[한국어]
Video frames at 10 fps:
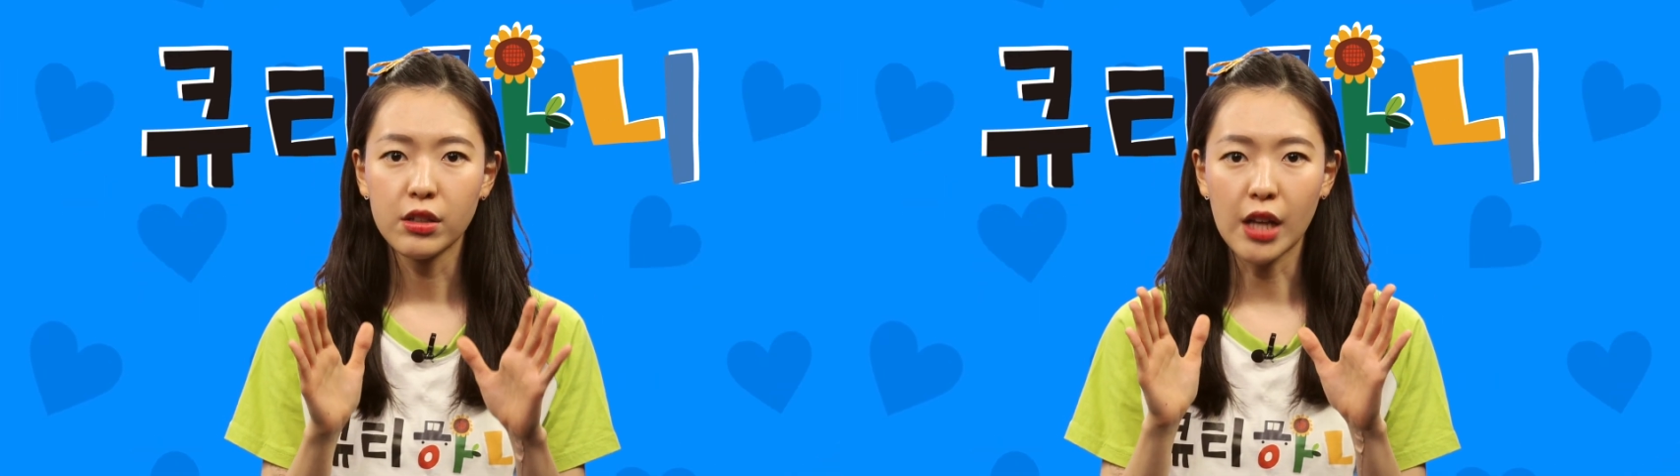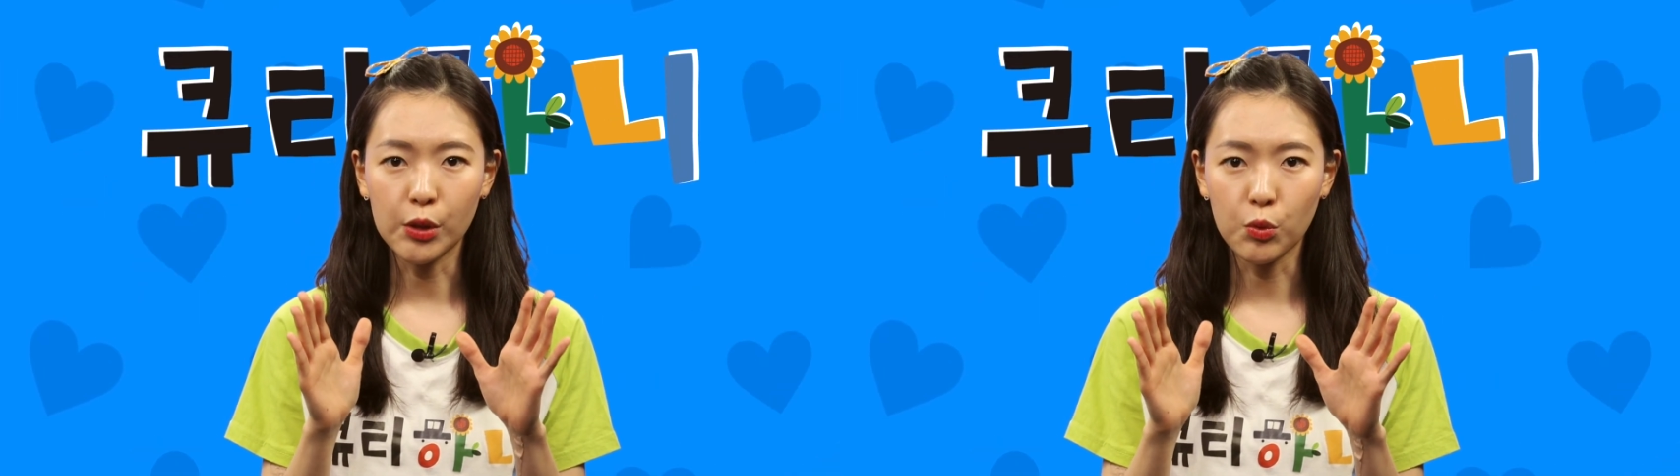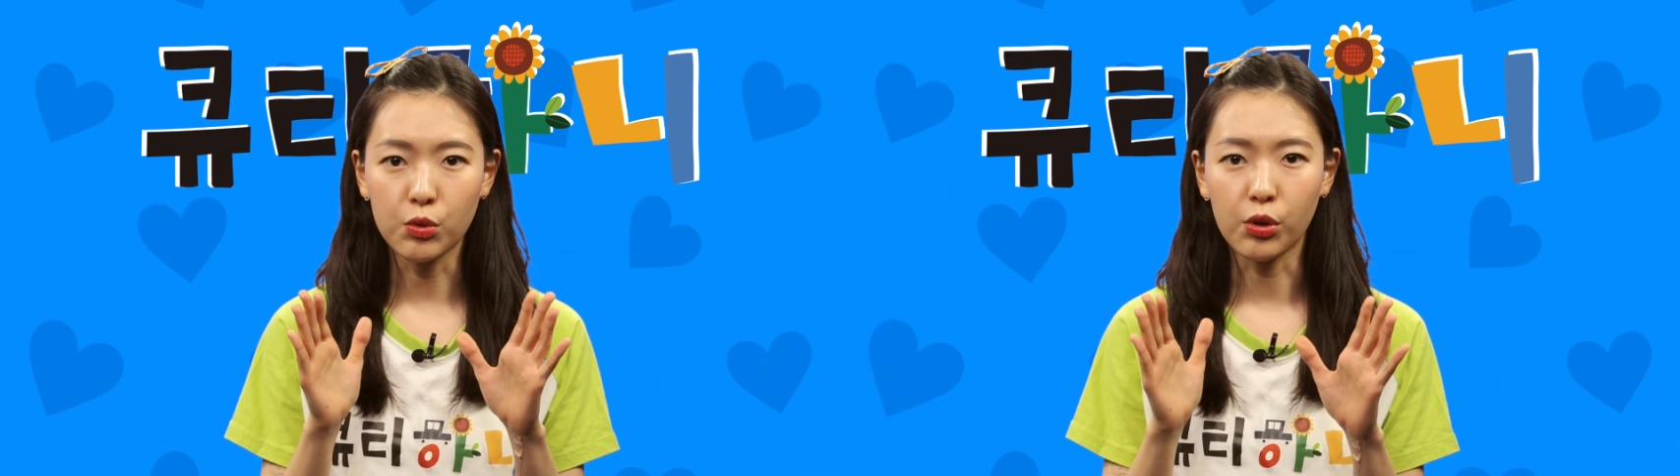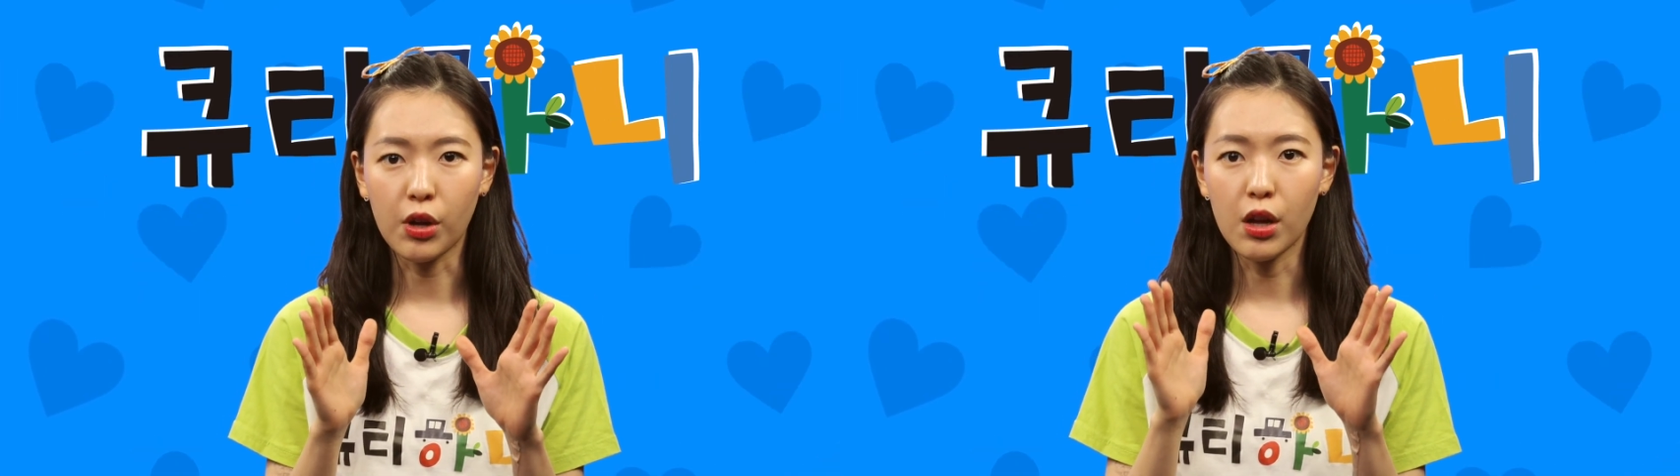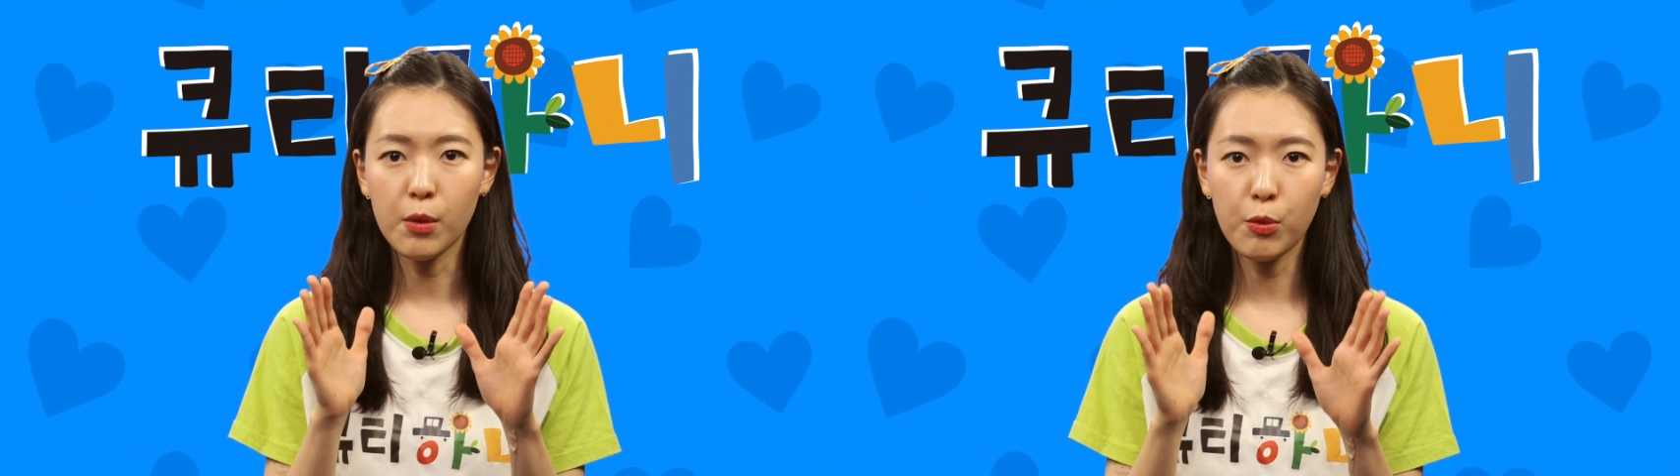나도
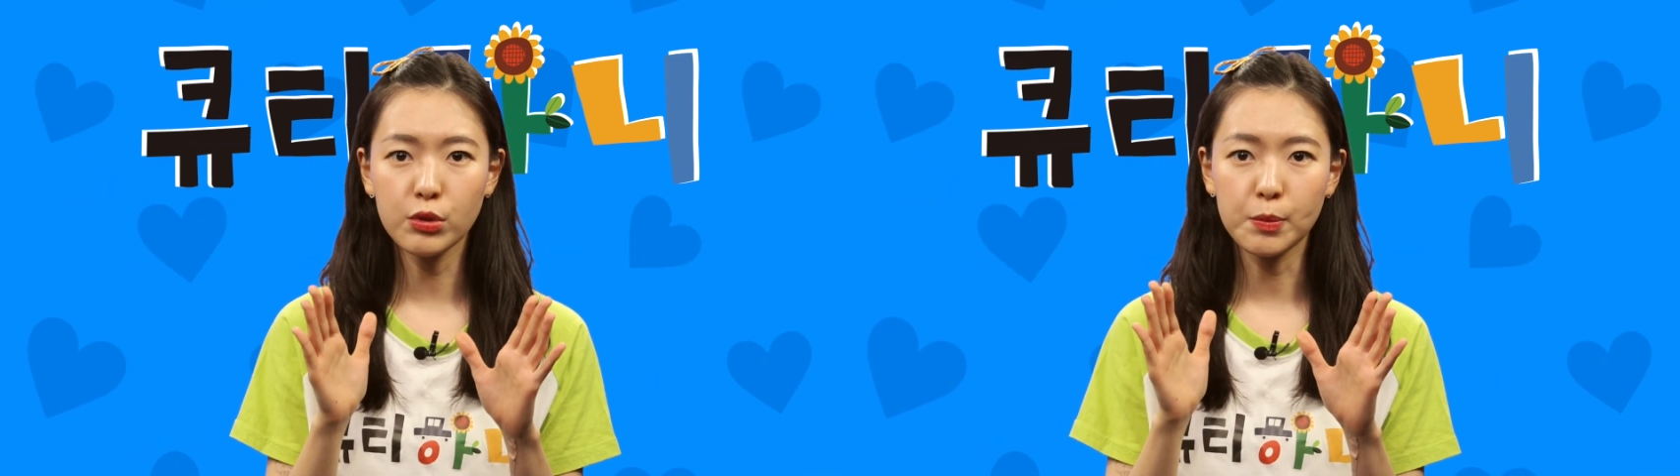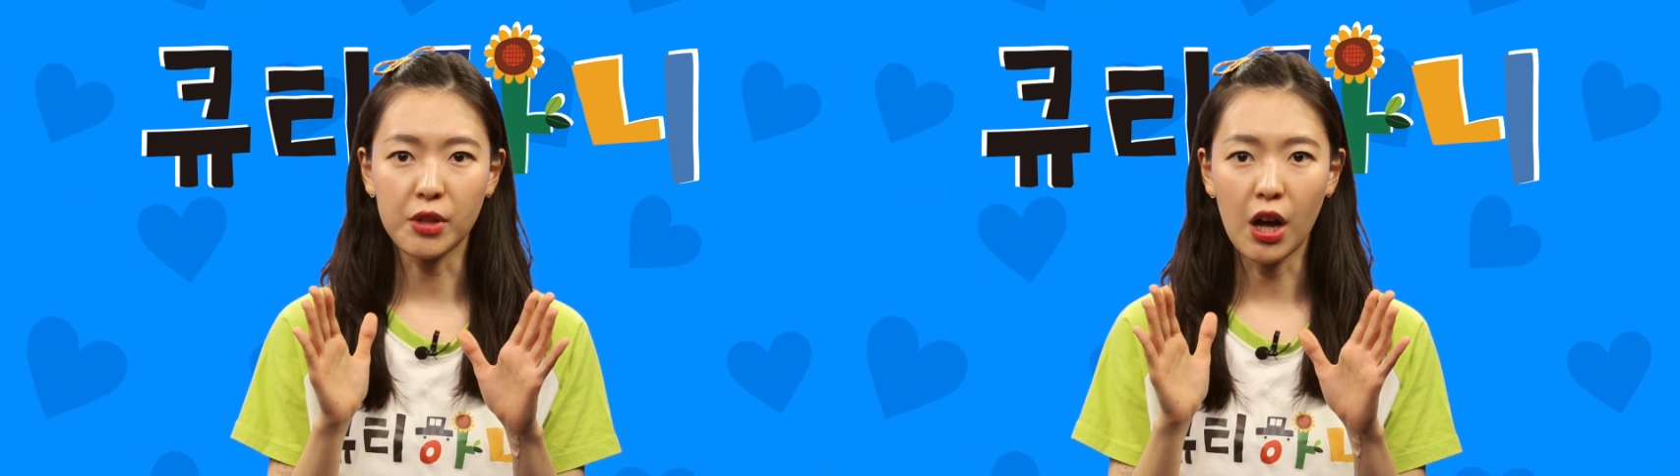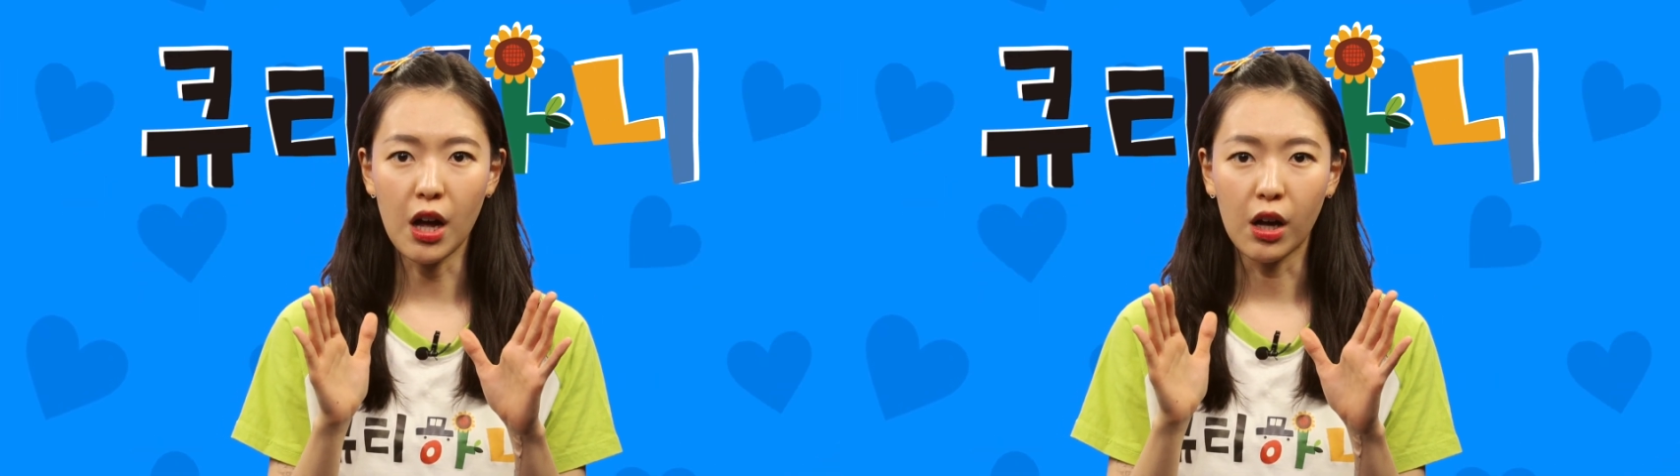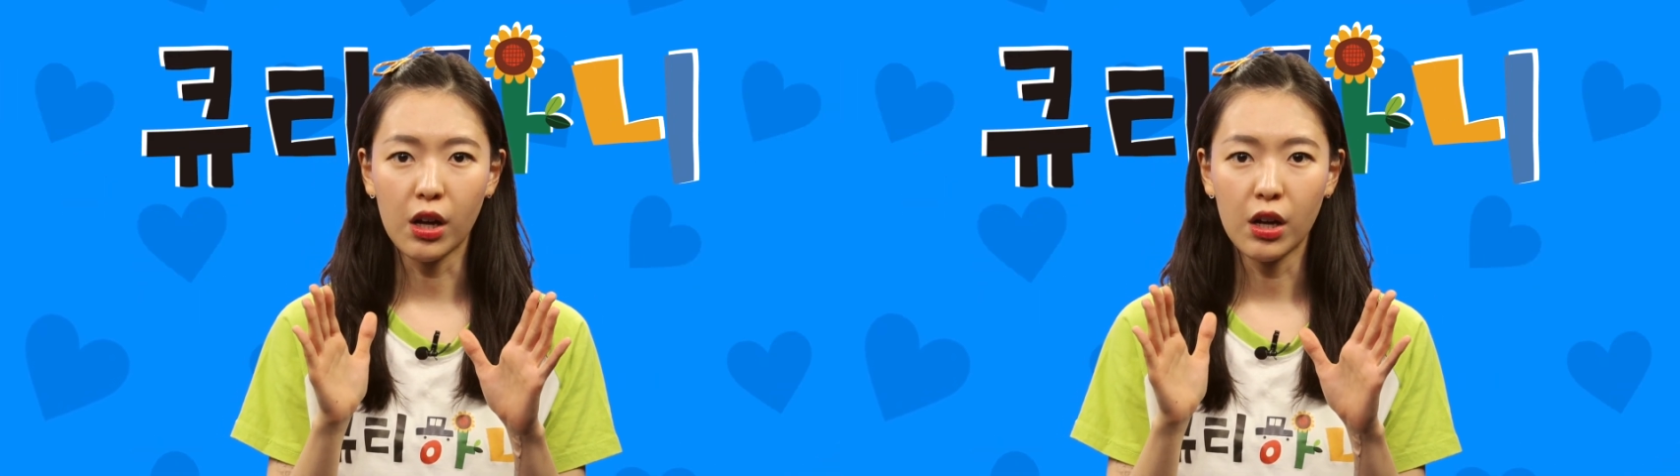그렇게 해보고 싶다.